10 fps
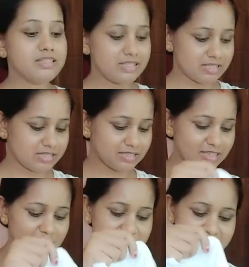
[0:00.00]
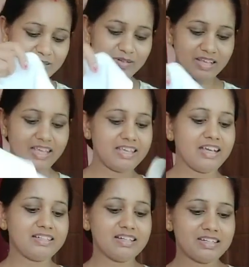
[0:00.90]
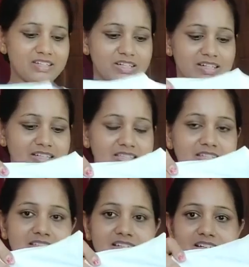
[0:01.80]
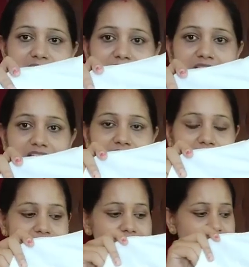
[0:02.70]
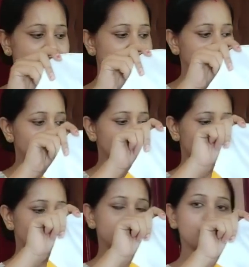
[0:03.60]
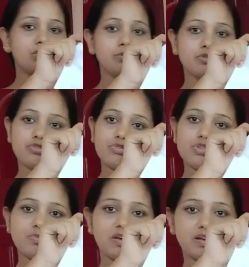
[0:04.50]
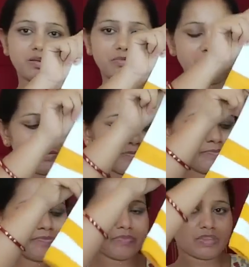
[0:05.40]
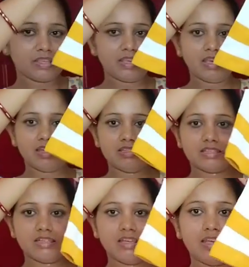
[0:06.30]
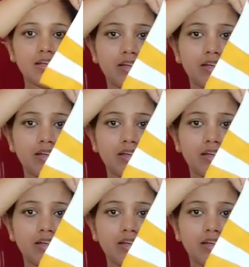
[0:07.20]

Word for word: জিন্সের সাথে ম্যাচিং করে এই একটা টি শার্ট এনেছি যেটা এই জিন্সটা আর এই টি শার্টটা পরলে প্রচণ্ড স্মার্ট লাগবে এই যে এই